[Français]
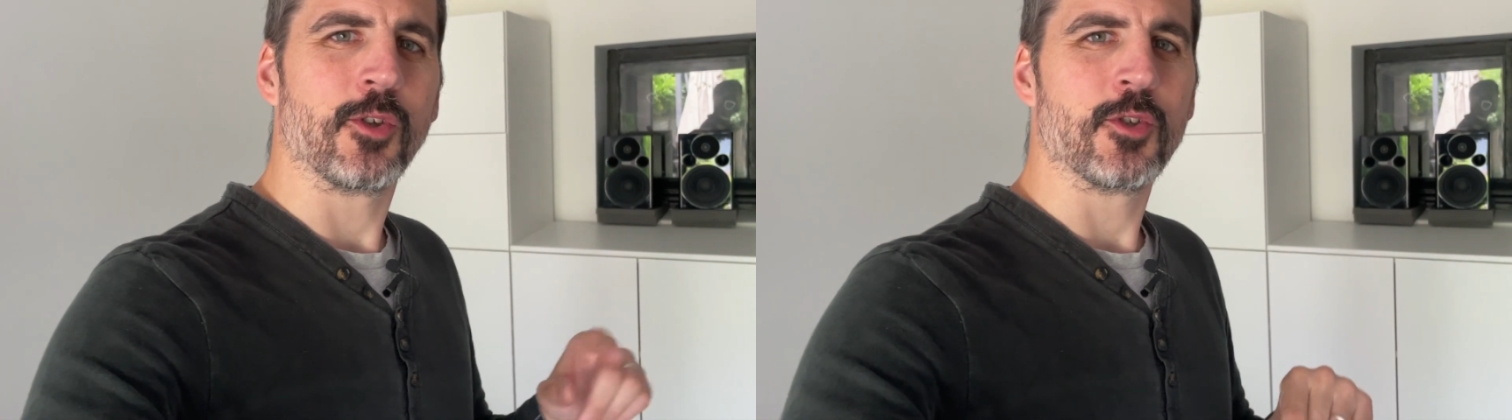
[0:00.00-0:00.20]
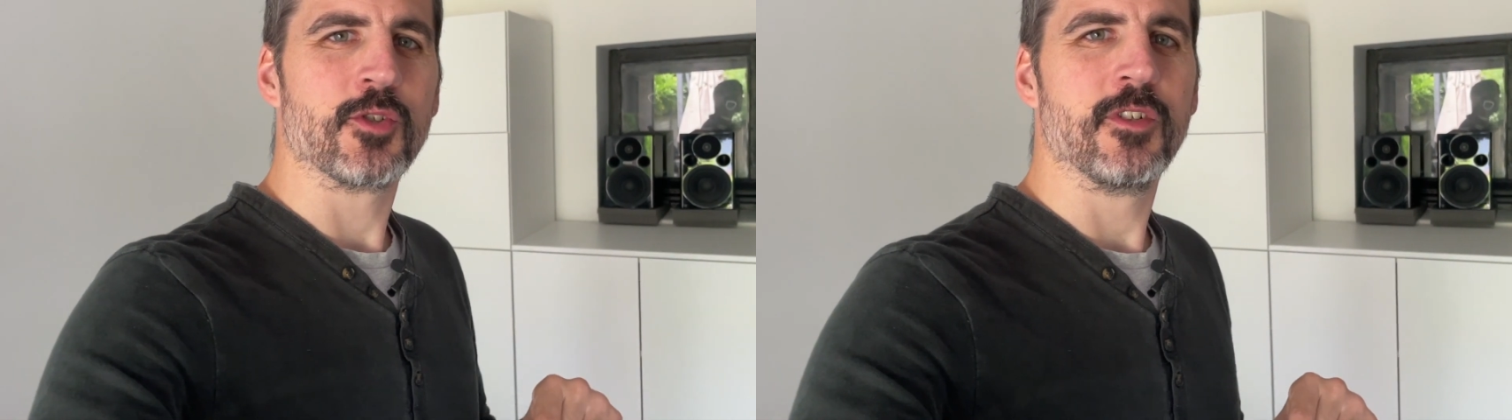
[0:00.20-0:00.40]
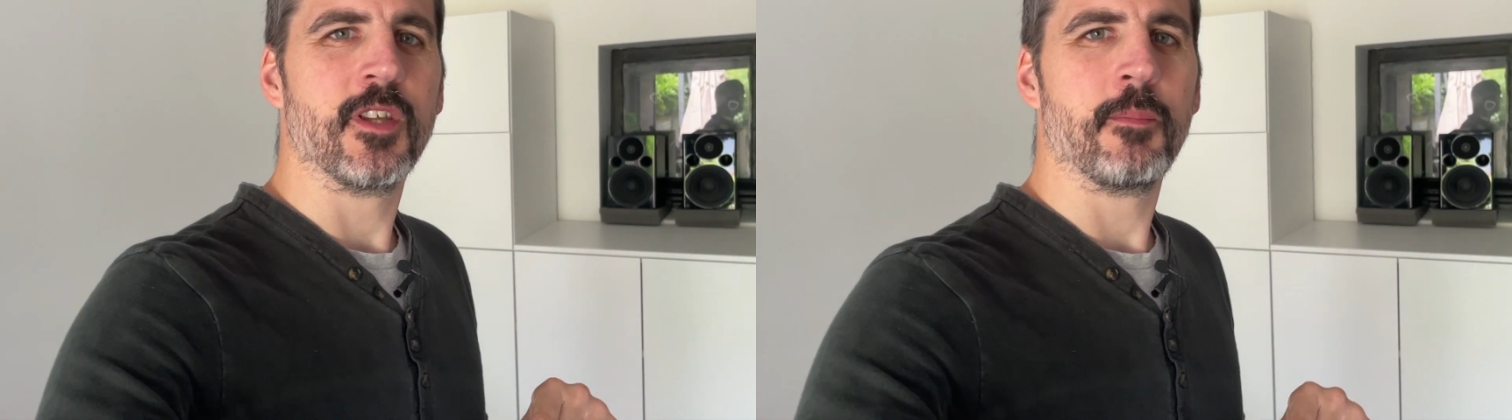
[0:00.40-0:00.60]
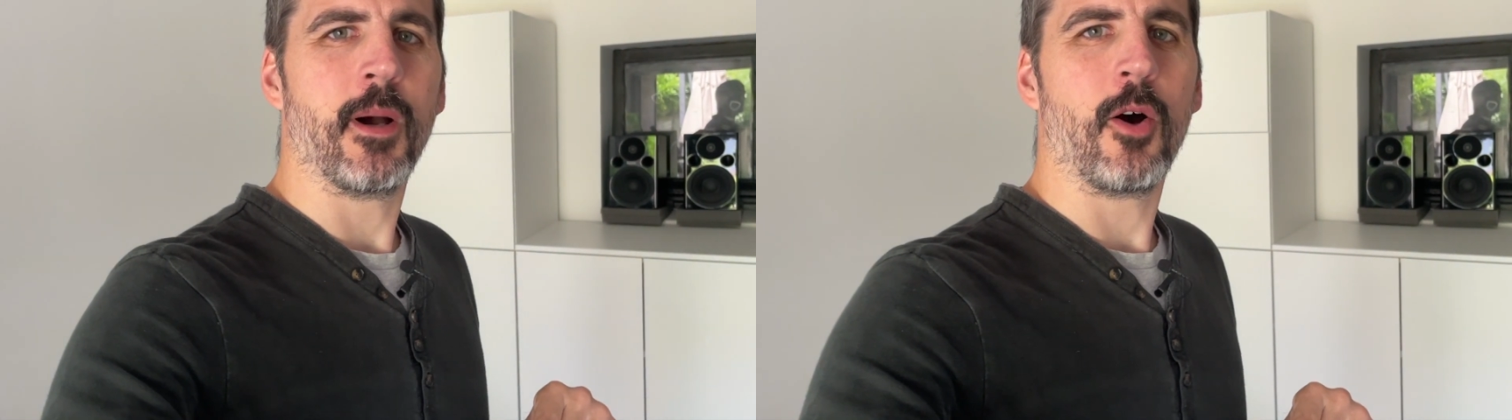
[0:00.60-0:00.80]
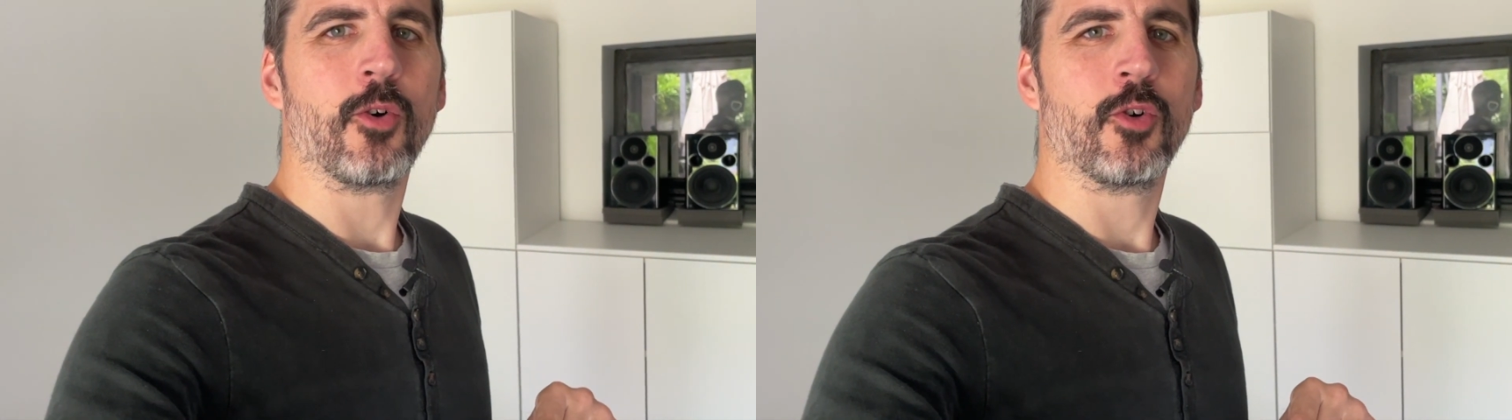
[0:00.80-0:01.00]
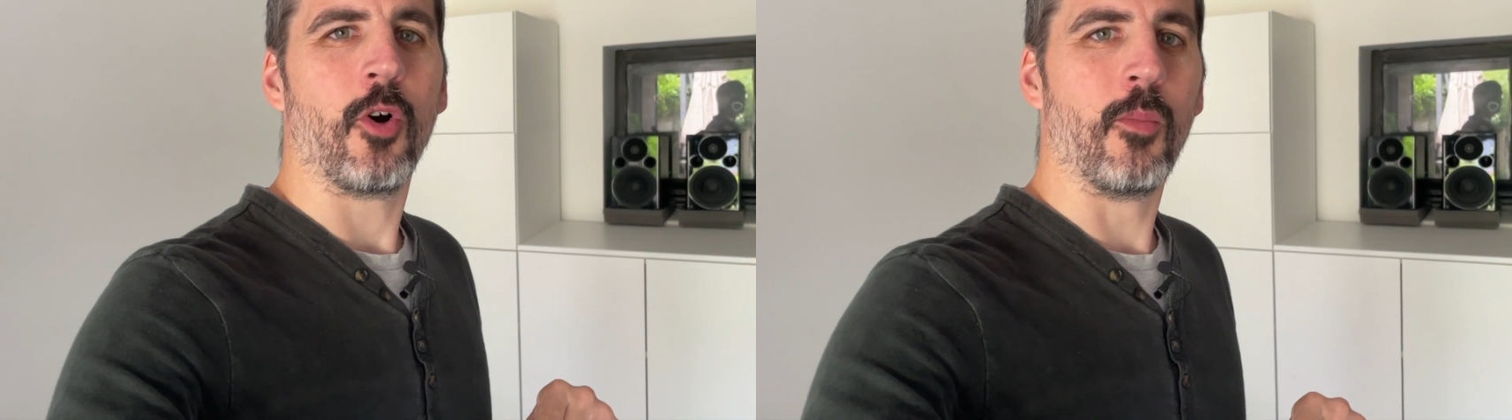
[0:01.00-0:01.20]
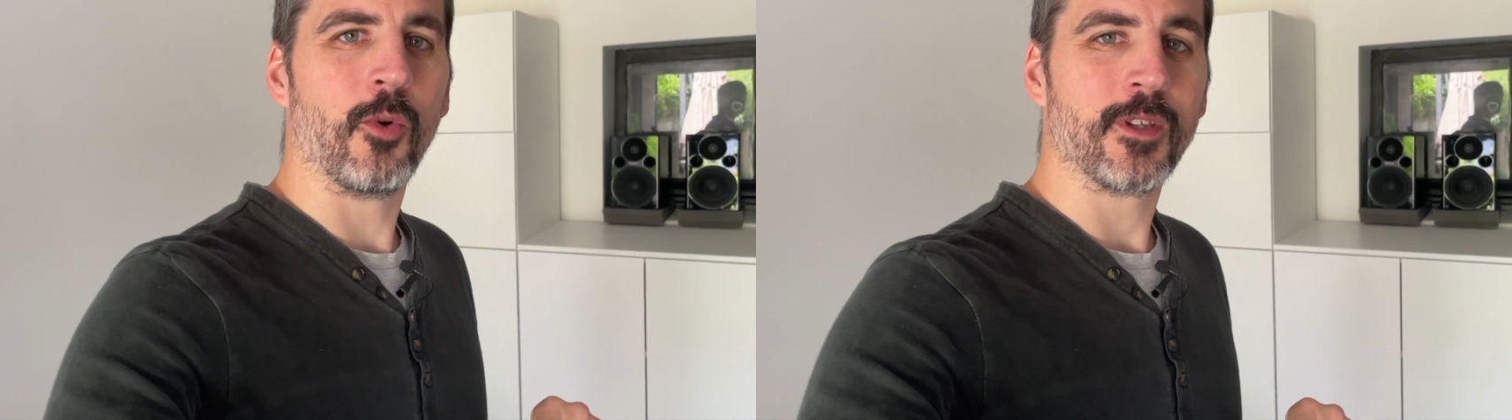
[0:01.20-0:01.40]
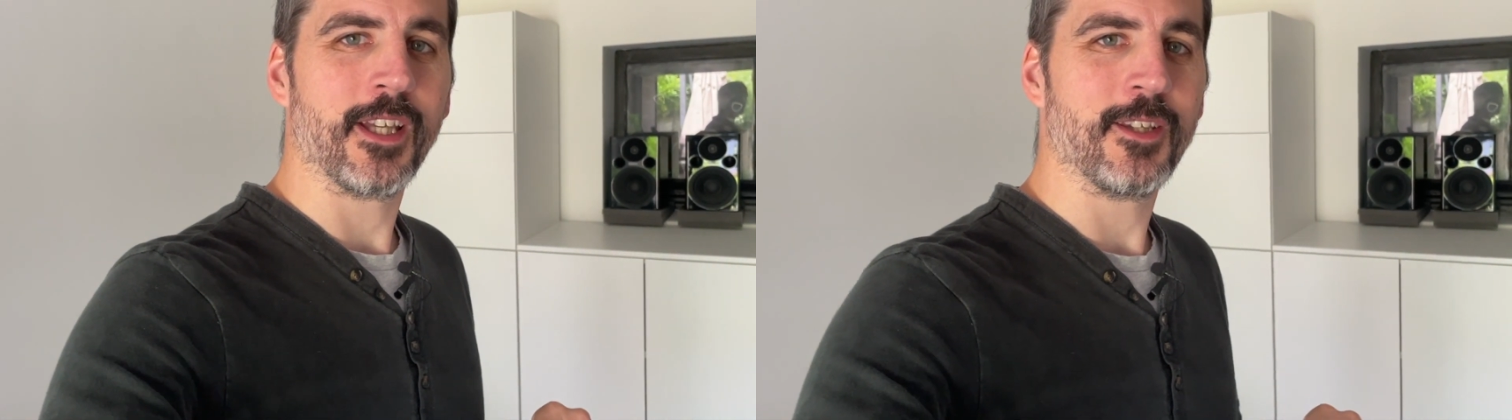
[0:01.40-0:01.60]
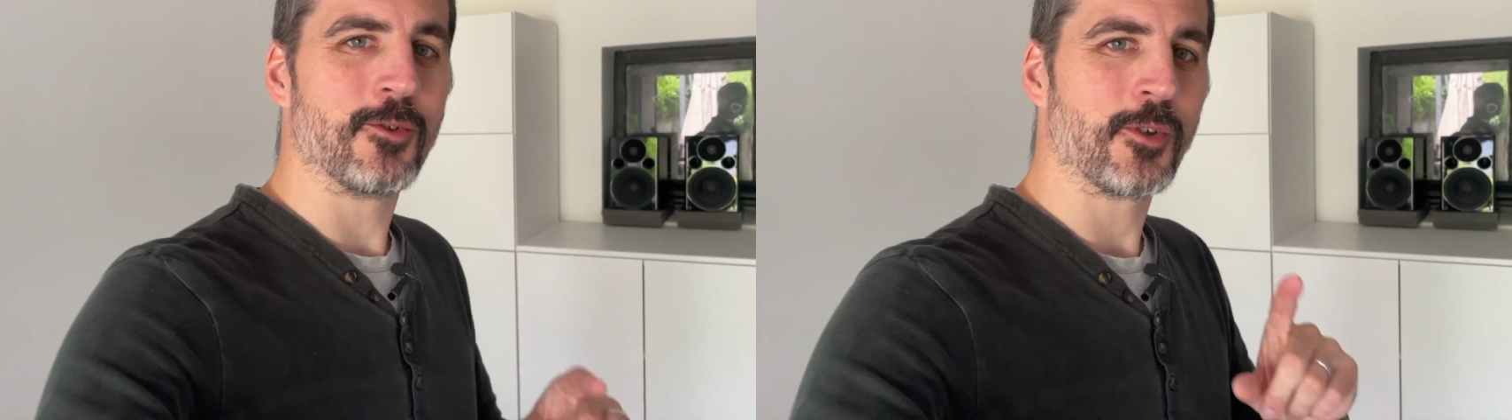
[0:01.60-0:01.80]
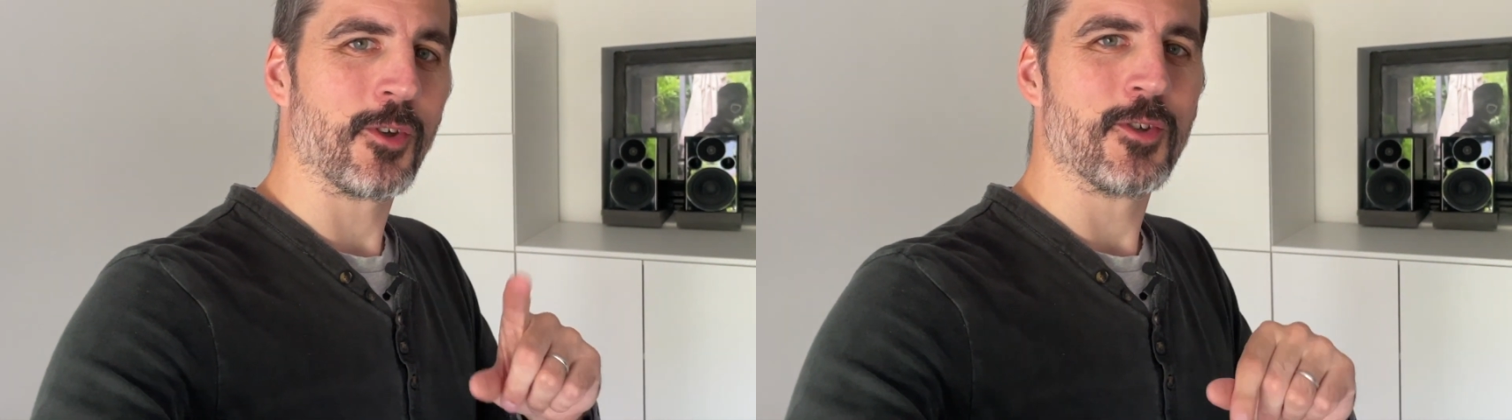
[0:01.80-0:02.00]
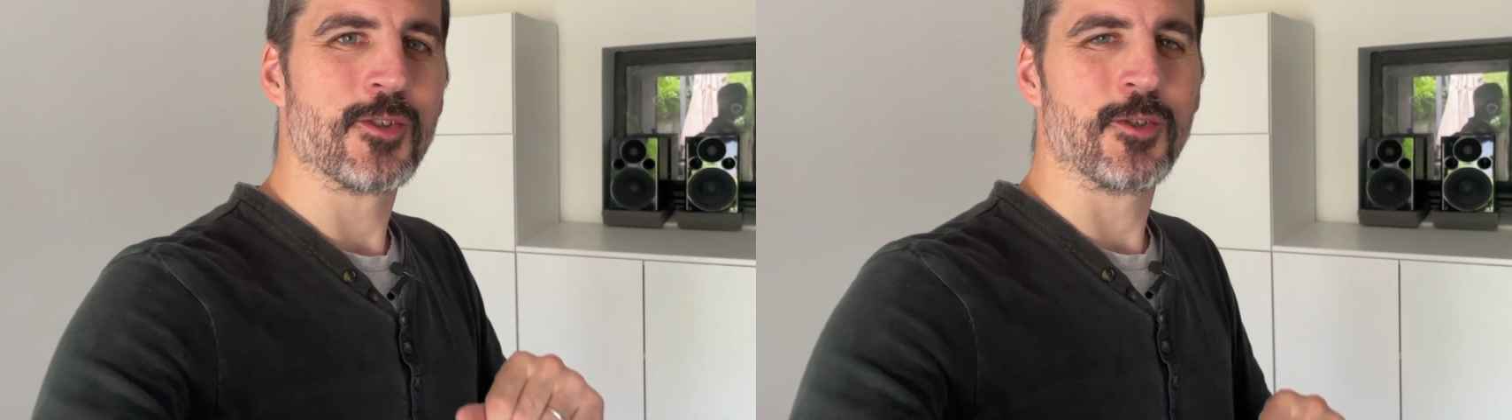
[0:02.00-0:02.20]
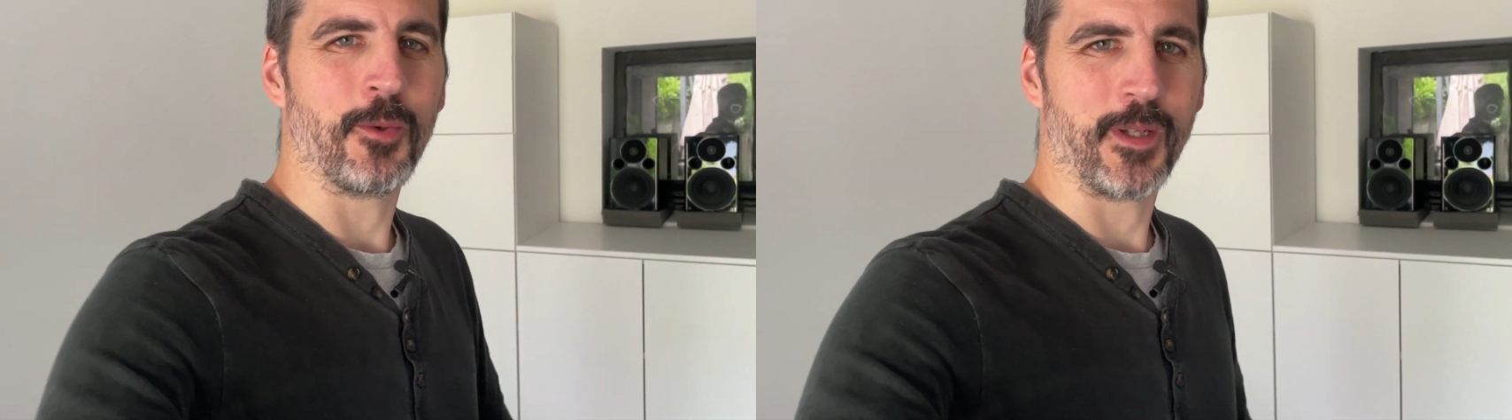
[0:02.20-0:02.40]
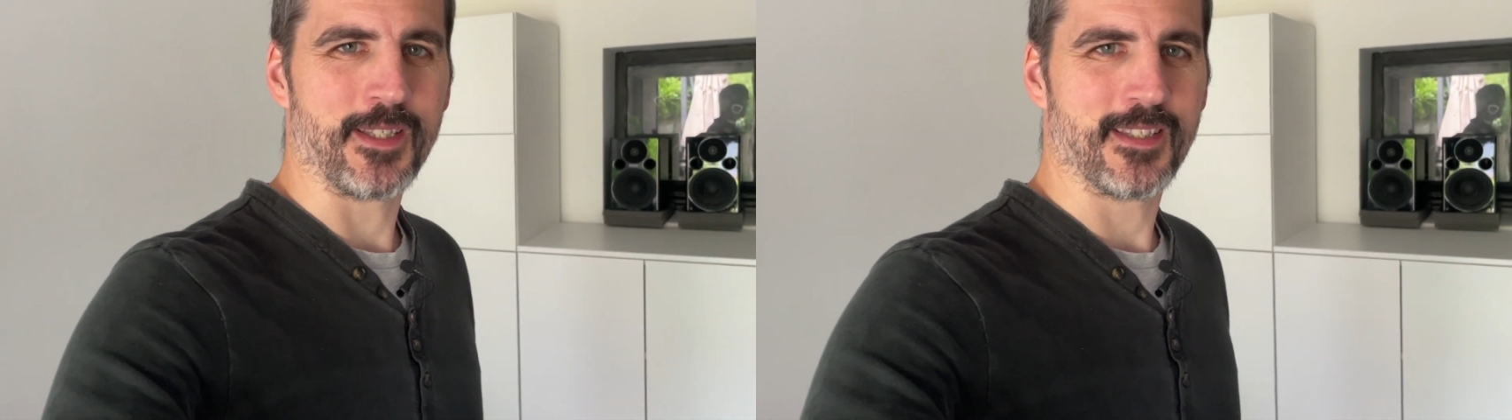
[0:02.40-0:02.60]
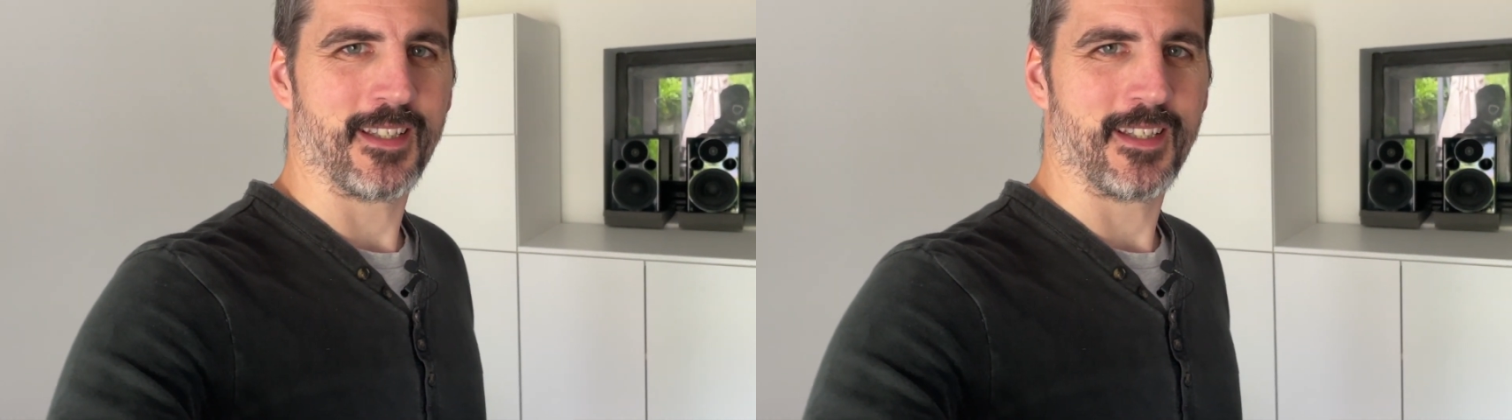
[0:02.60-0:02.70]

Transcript: que je n'ai pas encore montré, donc surprise.